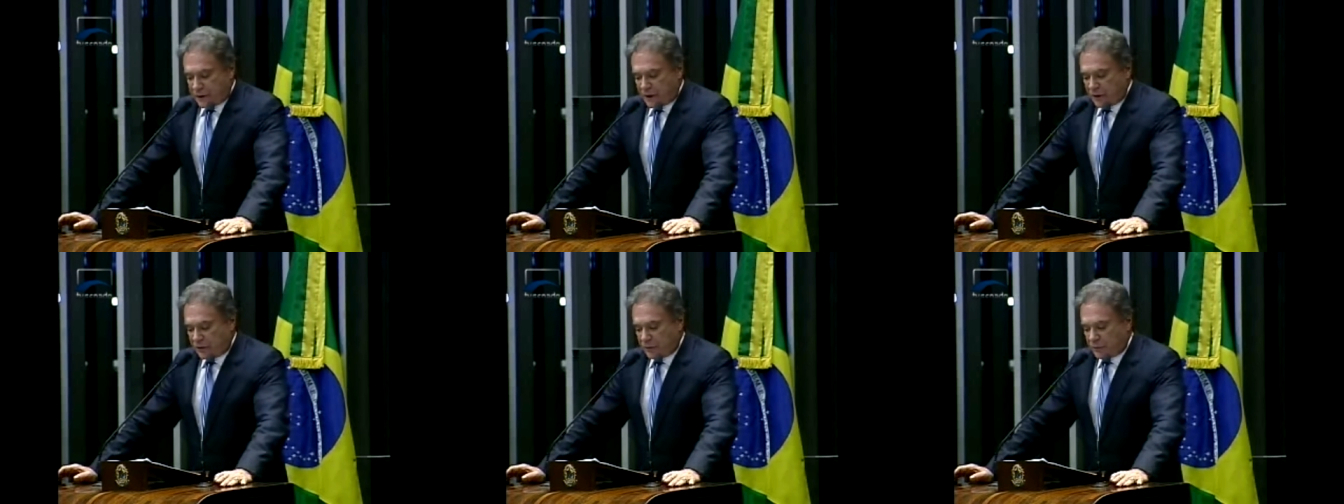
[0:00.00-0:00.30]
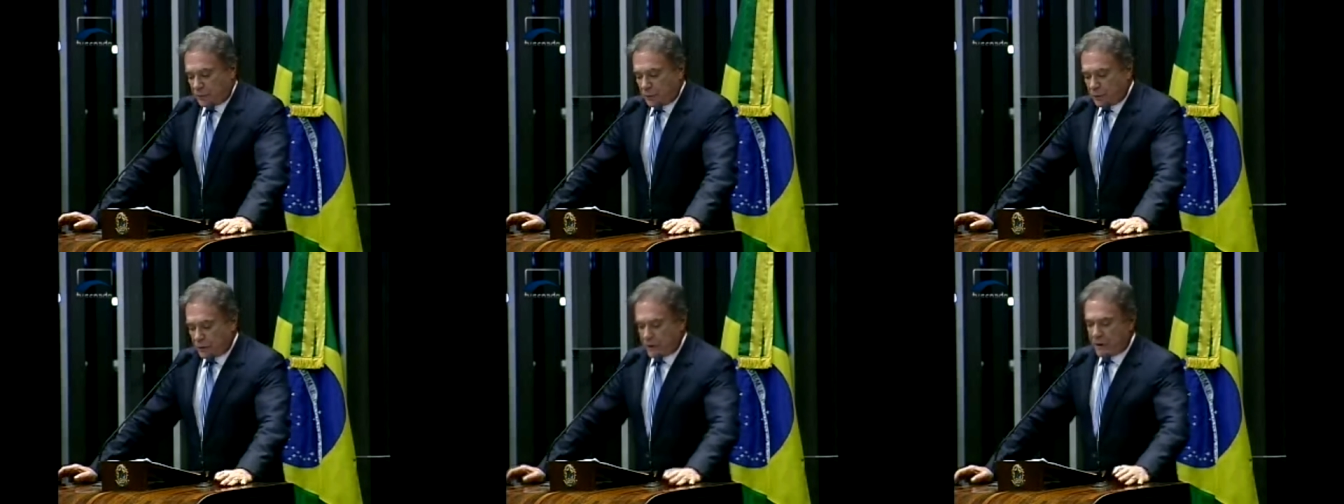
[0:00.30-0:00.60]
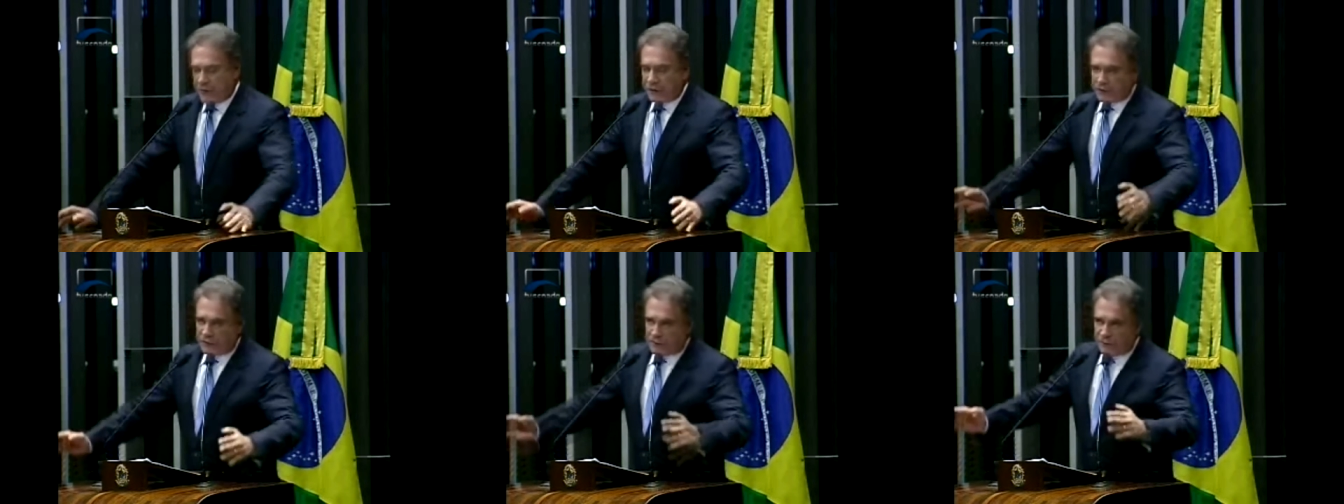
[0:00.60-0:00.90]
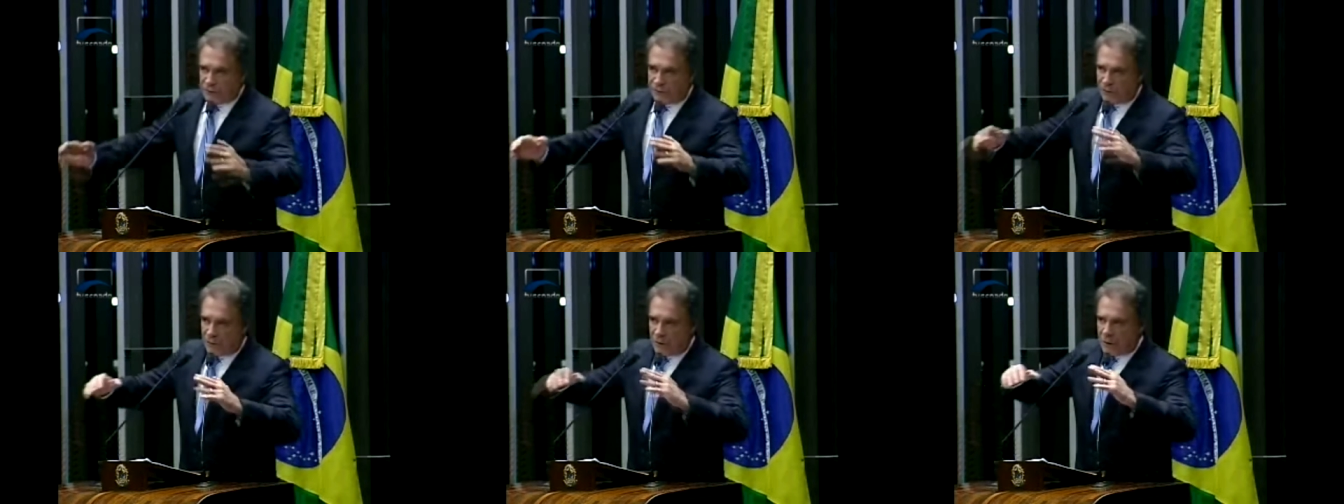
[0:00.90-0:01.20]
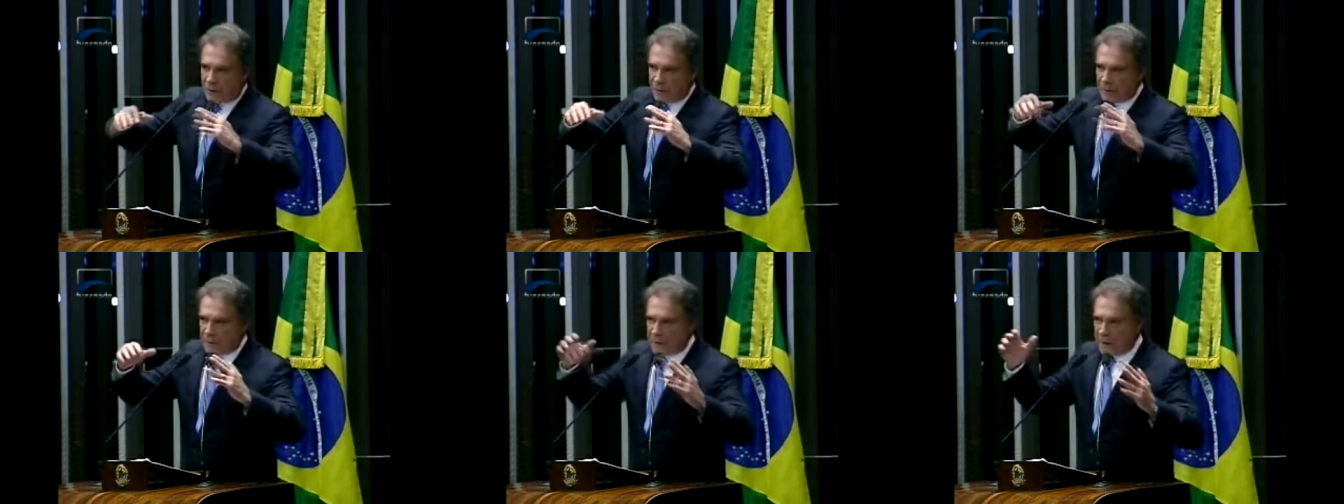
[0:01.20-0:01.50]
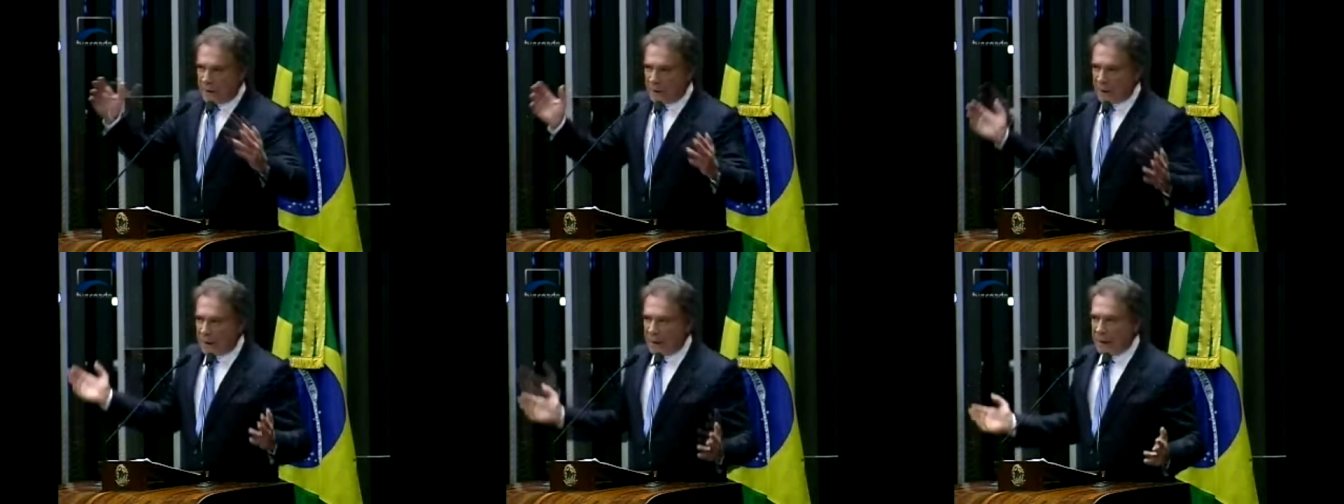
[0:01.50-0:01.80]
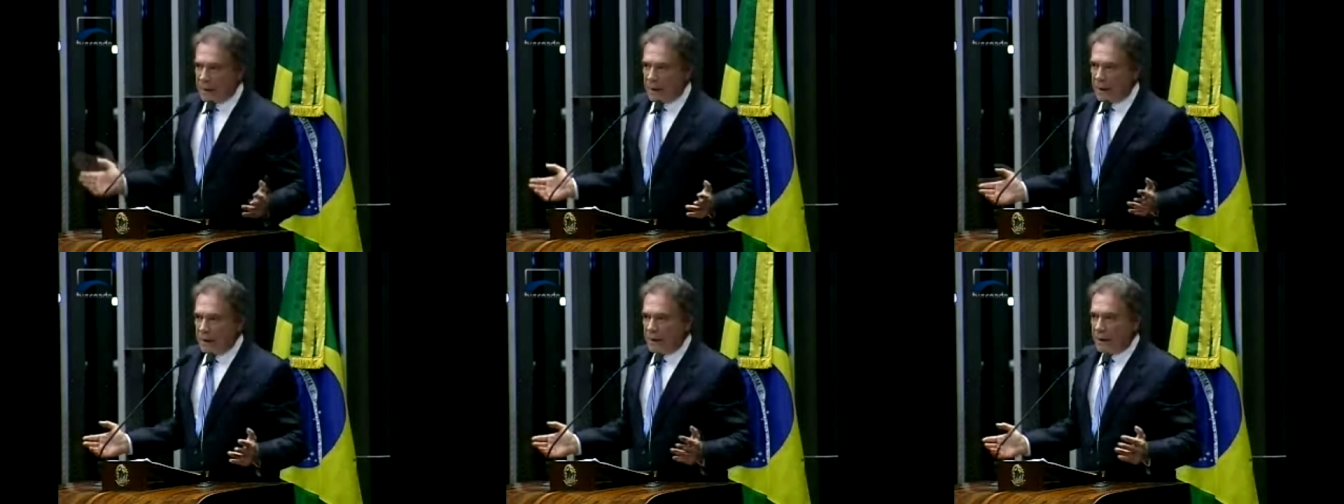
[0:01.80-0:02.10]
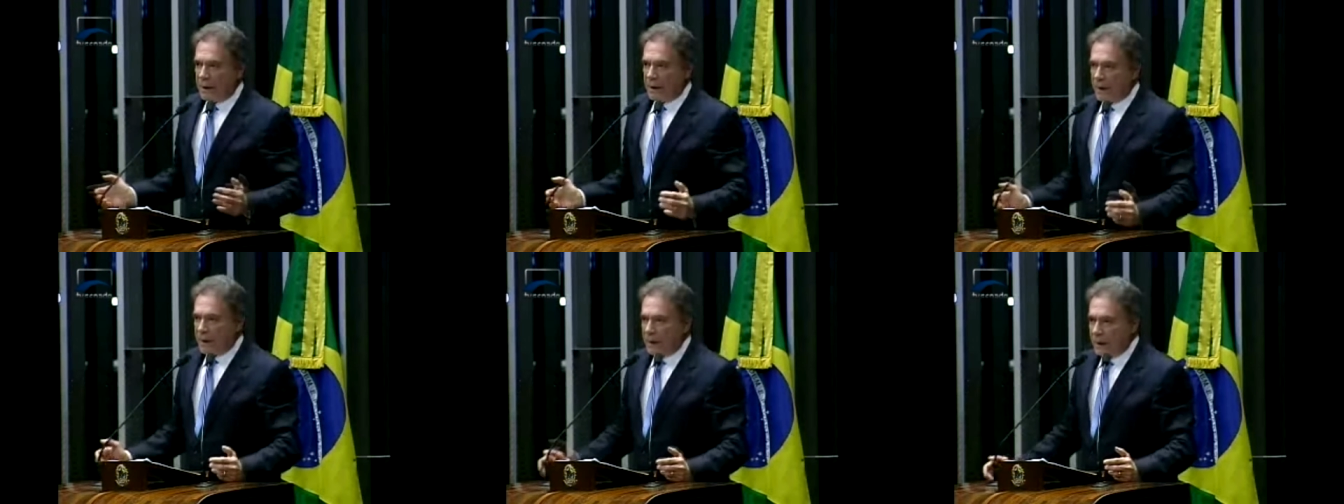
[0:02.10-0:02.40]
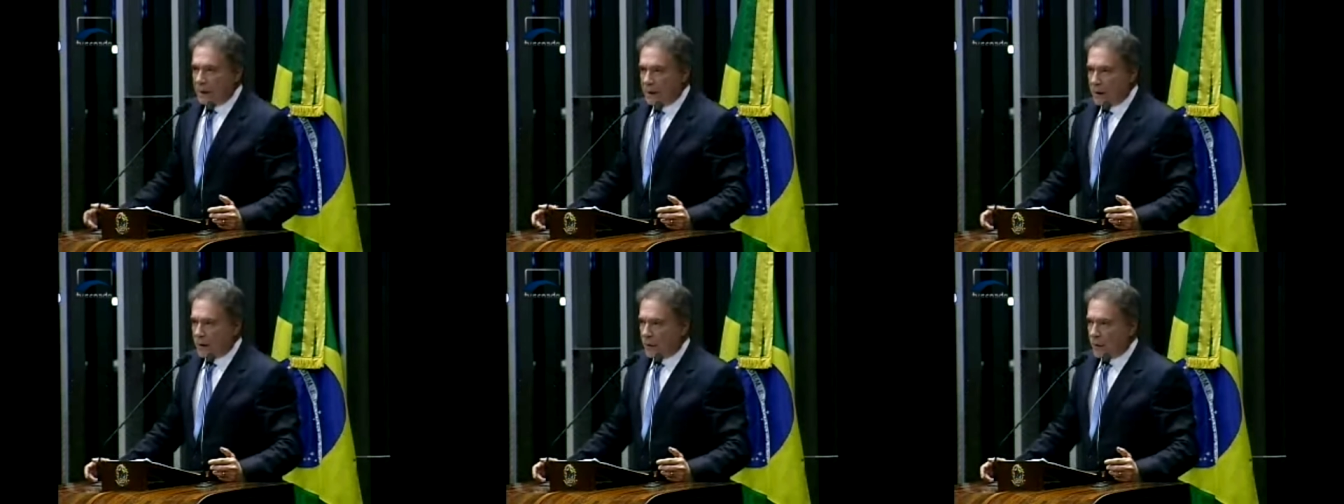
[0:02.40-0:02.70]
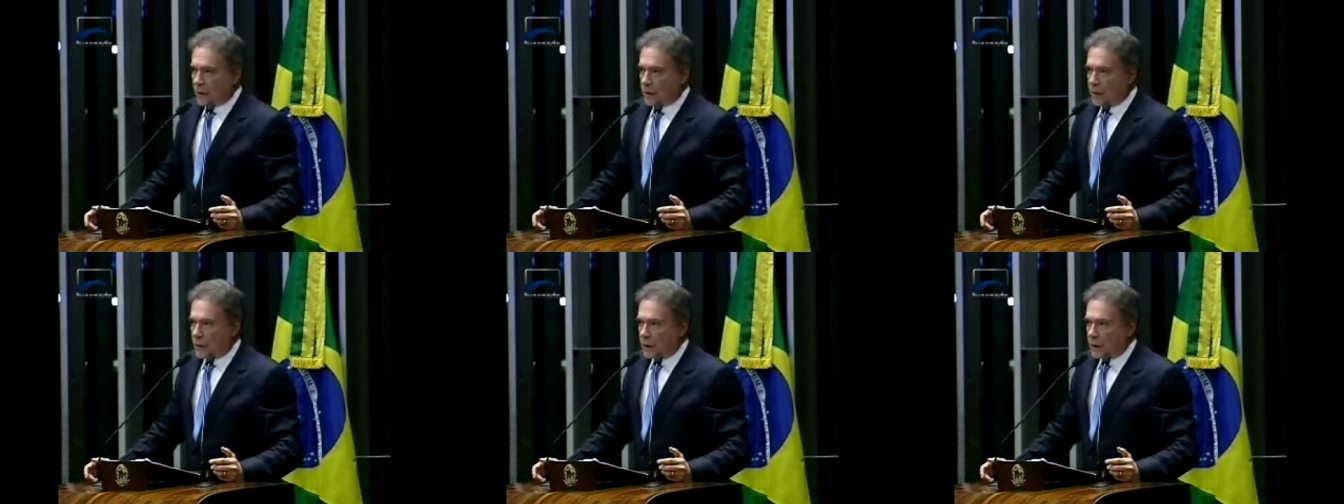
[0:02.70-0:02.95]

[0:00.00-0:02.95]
respondesse de forma é,